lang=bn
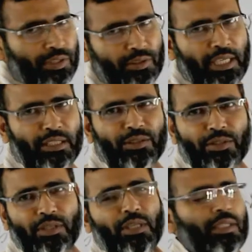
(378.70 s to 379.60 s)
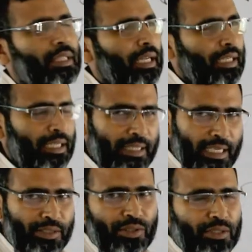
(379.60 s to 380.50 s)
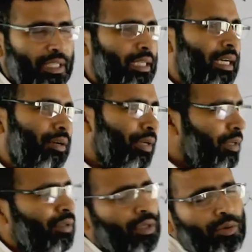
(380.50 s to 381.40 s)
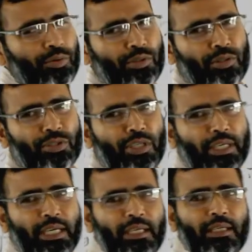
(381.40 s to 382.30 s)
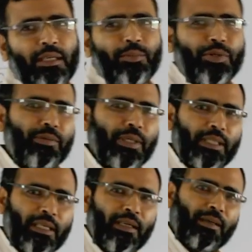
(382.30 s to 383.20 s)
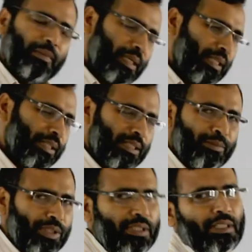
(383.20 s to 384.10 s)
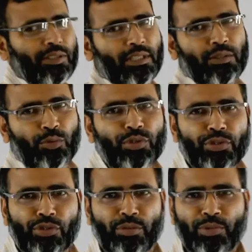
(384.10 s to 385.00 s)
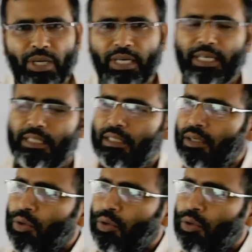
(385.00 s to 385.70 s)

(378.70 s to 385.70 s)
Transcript: যেহেতু দারিদ্র তাই এই দারিদ্রতার কারণেও জনসংখ্যার পরিমাণটা বাংলাদেশে বেশি দেয় অর্থাৎ উচ্চ জন্মহারের একটি